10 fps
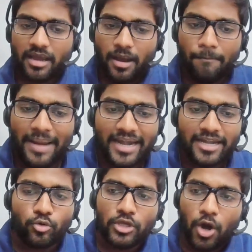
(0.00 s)
कंपेयर
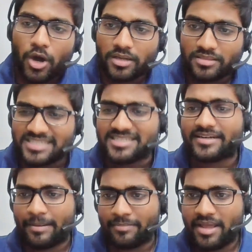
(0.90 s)
टू योर दिस
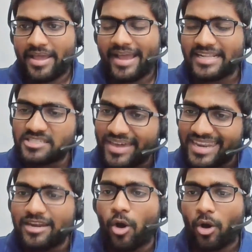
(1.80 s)
अटेम्प्ट इट्स
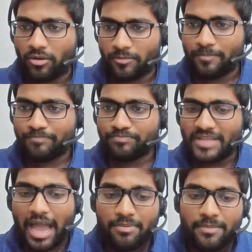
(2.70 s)
वेरी
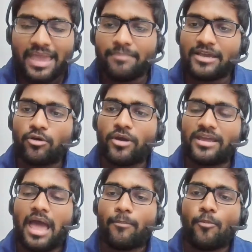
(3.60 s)
लॉन्ग अभी भी आप देखोगे
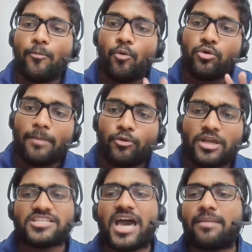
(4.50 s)
ना आपको पूरा पूरा
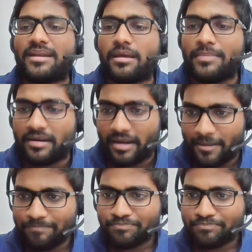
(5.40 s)
चार महीना मिल रहा है